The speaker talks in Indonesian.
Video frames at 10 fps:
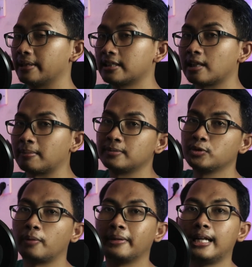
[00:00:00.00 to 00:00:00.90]
beda segala macam
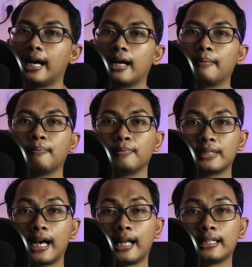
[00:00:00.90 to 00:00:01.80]
juga beda.
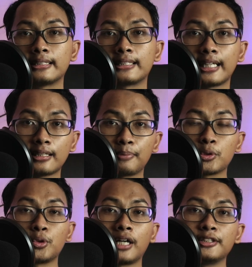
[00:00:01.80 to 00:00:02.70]
Dan ternyata
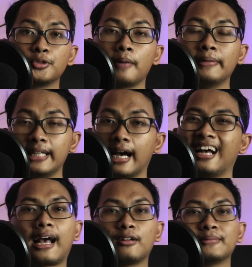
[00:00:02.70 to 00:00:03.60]
peruntukannya juga
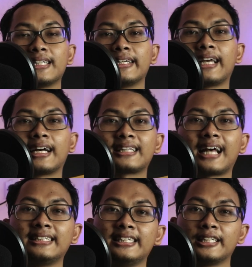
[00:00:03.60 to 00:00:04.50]
beda. Kalau misalnya yang
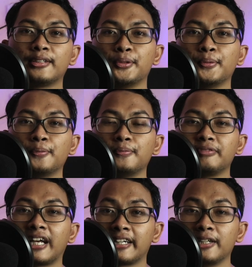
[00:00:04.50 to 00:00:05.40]
tadi itu
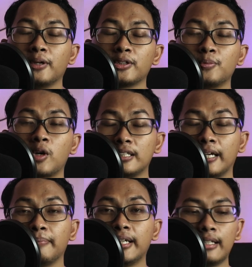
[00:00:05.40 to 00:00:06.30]
yang g 2 itu buat
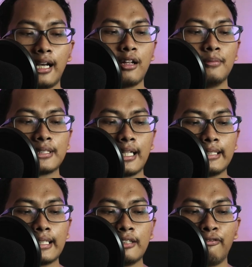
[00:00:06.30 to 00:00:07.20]
gaming, kalau
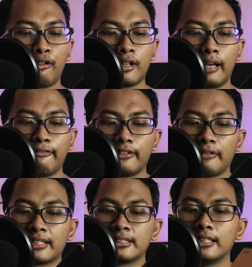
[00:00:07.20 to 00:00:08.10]
misalnya si For Life
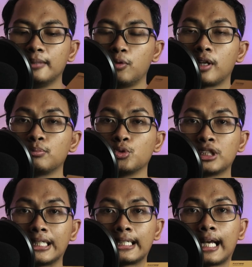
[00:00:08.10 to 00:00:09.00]
TWS ini buat
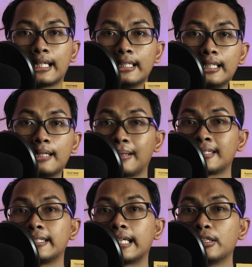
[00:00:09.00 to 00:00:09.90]
musik karena di
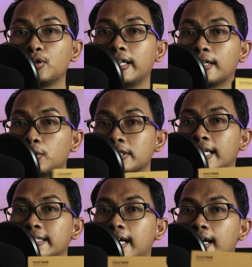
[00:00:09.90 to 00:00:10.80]
kemasannya aja udah ada
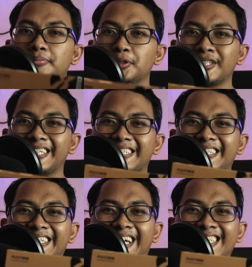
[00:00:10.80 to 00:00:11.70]
tulisannya music
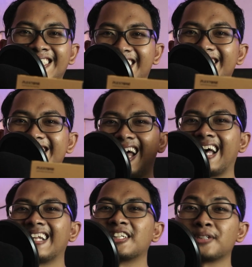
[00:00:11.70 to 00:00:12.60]
headset.
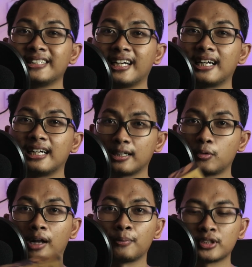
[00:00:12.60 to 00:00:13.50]
Nah, langsung aja uh,
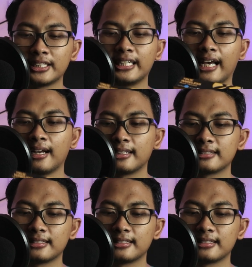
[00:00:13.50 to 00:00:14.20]
gua unboxing ini ya.